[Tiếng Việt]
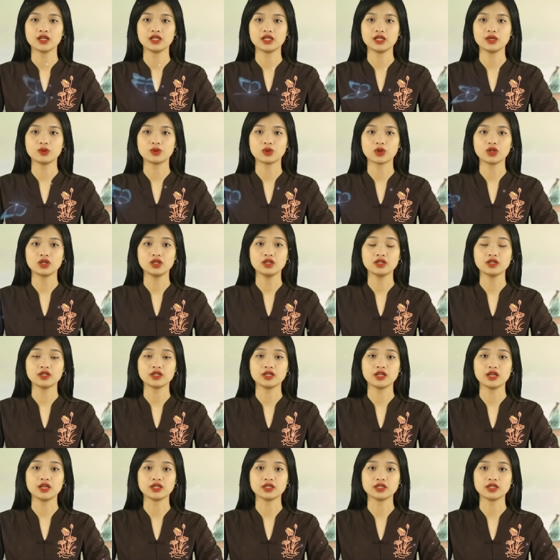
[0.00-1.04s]
nếu có lời
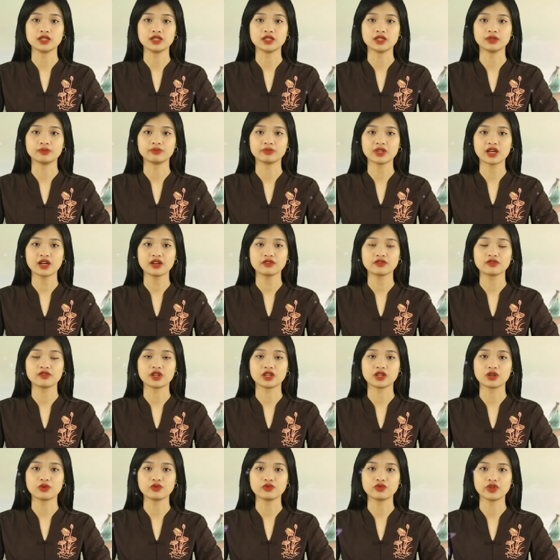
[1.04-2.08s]
đề nghị hợp tác
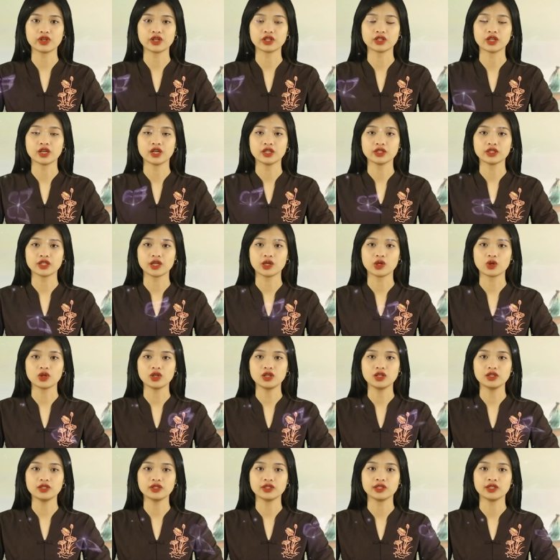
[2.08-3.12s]
về công việc thấy có
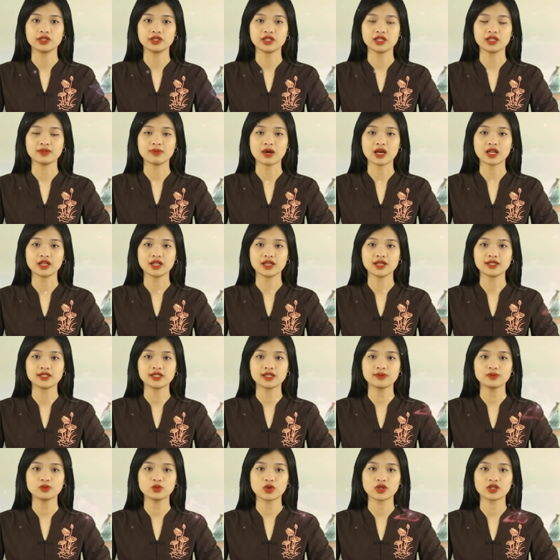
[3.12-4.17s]
lợi thì bạn nên
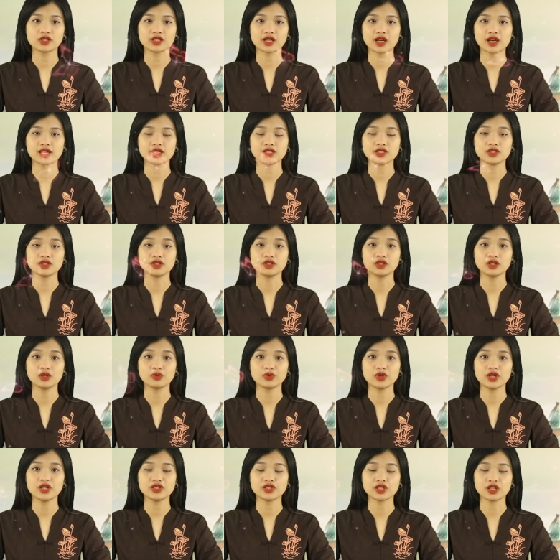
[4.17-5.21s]
chấp thuận ngay chứ không
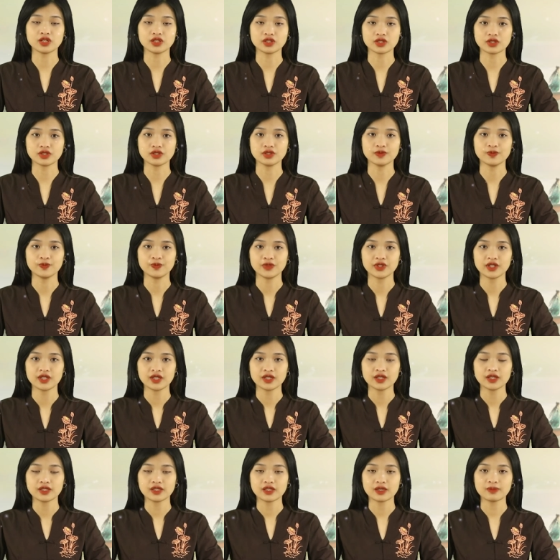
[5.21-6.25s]
nên chần chừ.
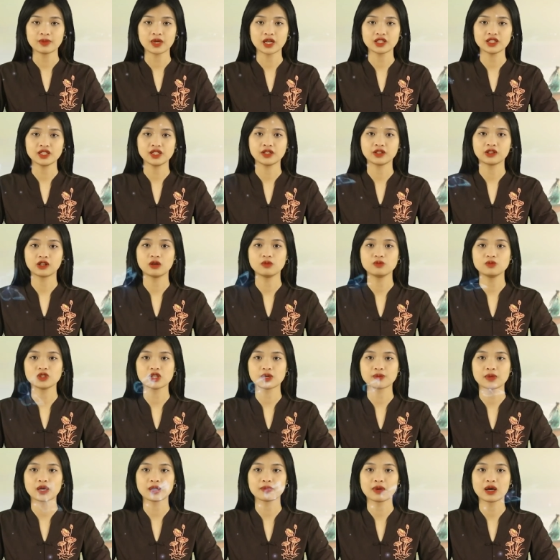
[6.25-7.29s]
Năm
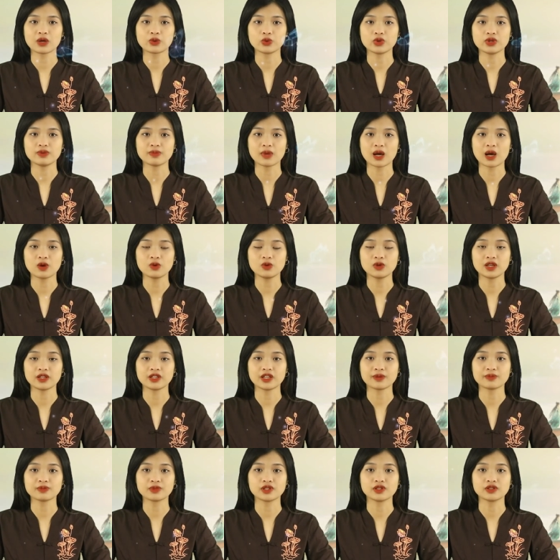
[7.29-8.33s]
2023 Quý Mão là
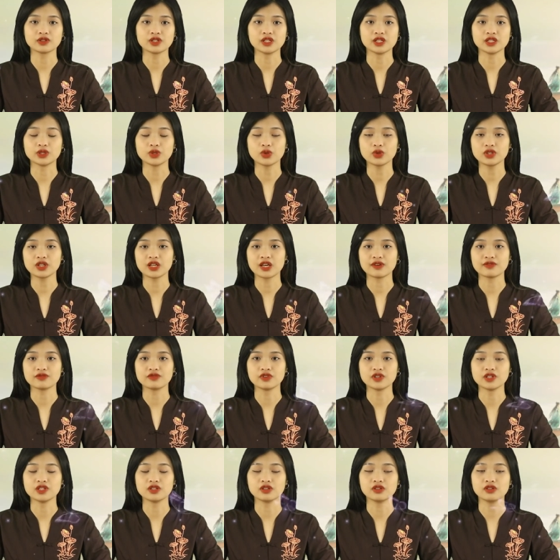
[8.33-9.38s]
năm cực kỳ tốt đẹp
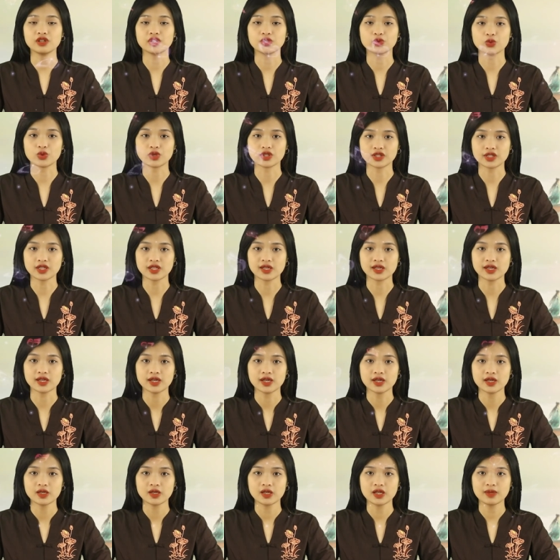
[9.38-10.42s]
với những người tuổi Tỵ,
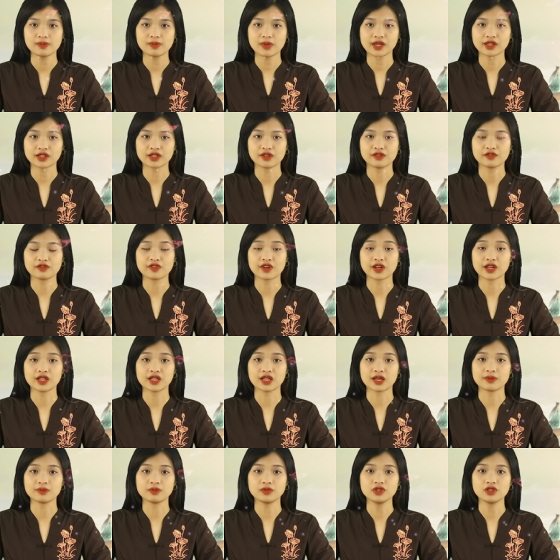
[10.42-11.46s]
nên bạn cần phải
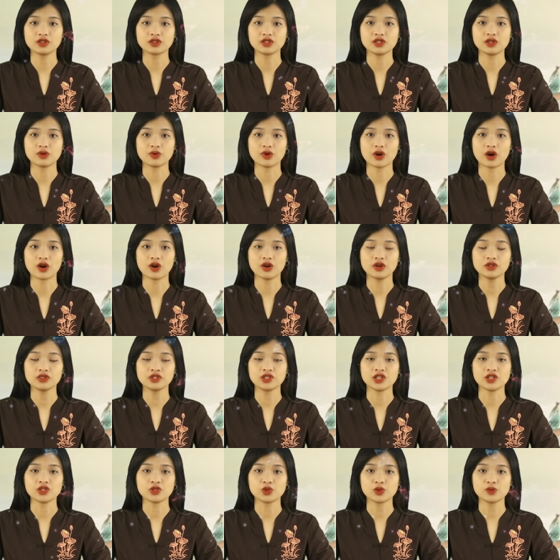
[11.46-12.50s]
nắm được điều đó
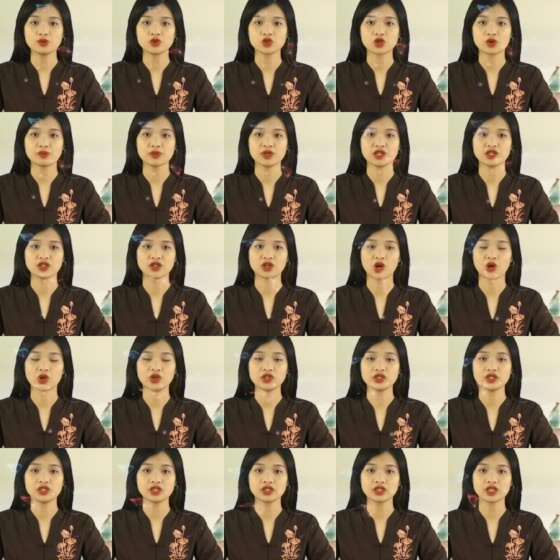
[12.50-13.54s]
để giúp cho mình có
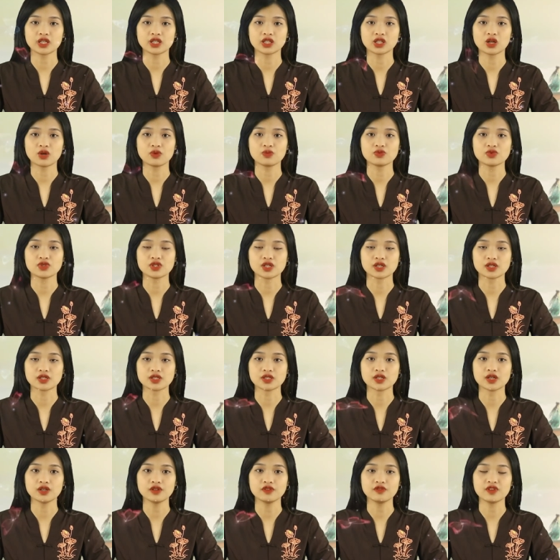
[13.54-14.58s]
được những thành công rực
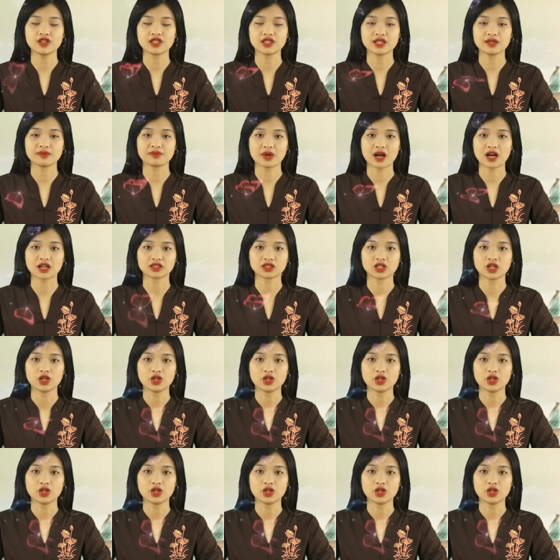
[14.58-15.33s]
rỡ về tiền bạc